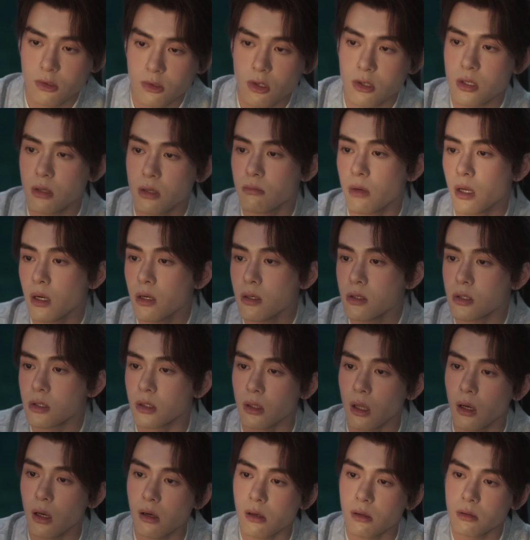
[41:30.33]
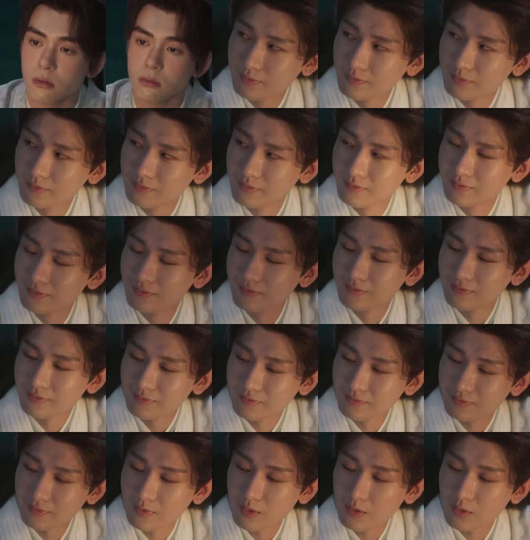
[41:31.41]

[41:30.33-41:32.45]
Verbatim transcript: Chuyện này không cần ai biết. Đúng